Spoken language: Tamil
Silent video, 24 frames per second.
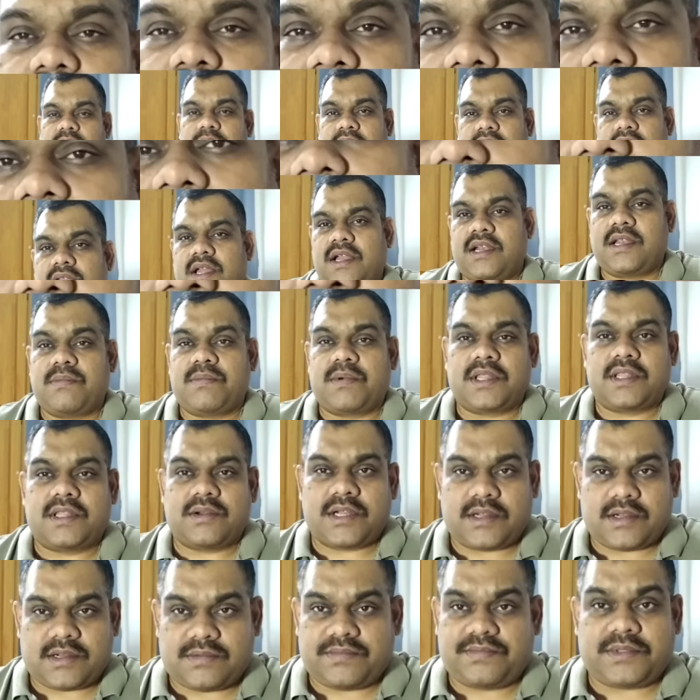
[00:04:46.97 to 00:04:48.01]
மாதிரி அட்லி
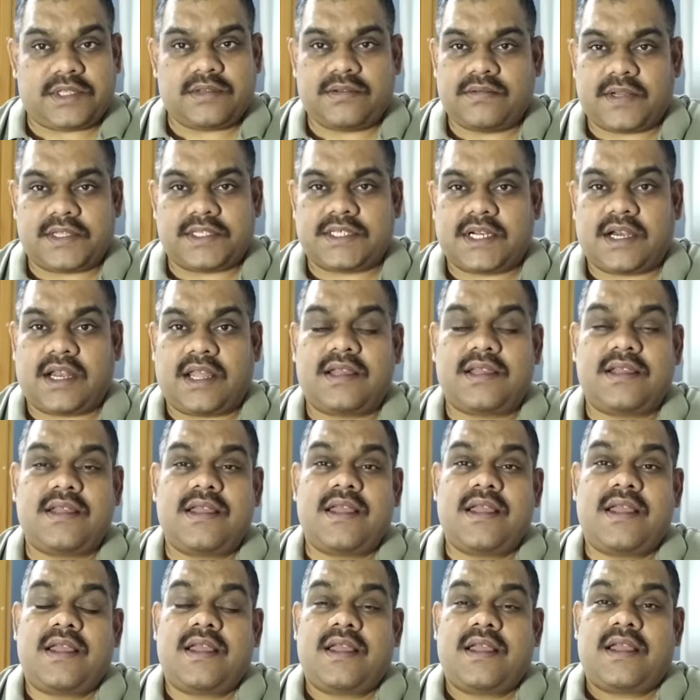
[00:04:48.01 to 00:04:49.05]
படத்துக்கு வச்சிருக்கலாம்
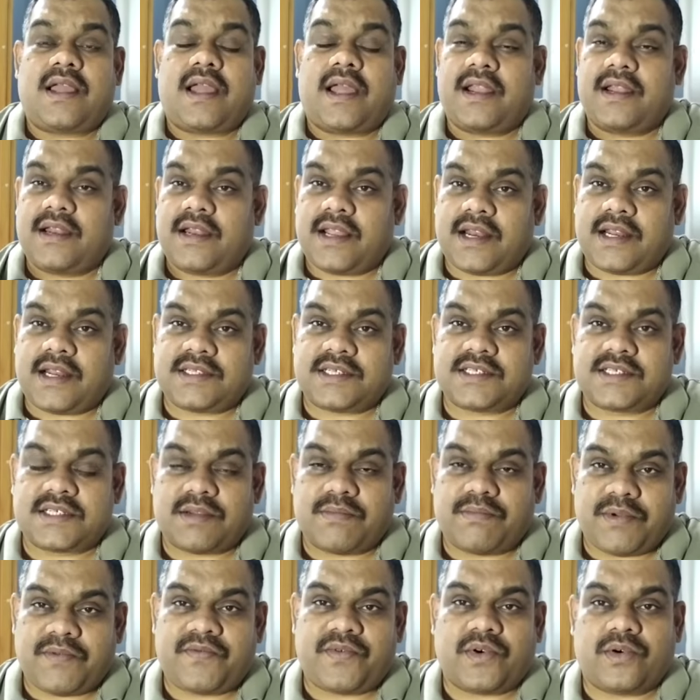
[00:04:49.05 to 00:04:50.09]
அண்ட் எலெக்ஷன்ஸ்க்கு
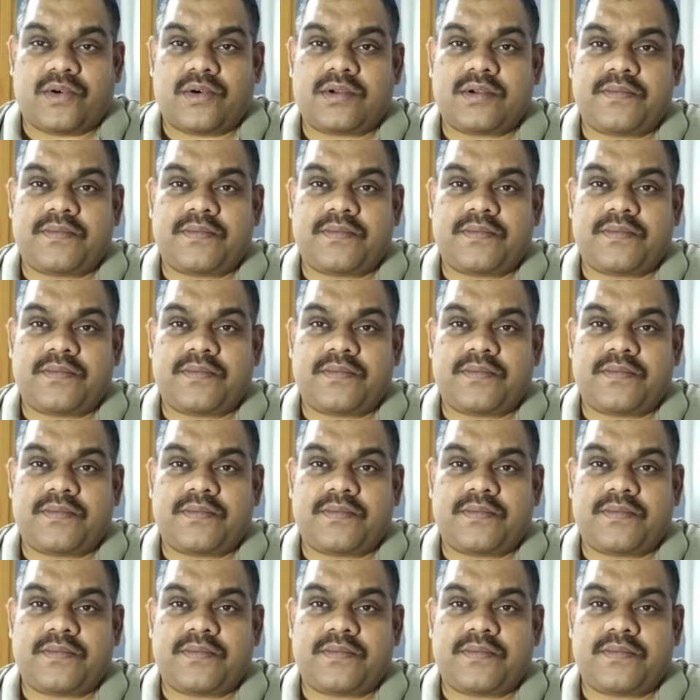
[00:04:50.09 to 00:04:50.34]
பிஃபோர்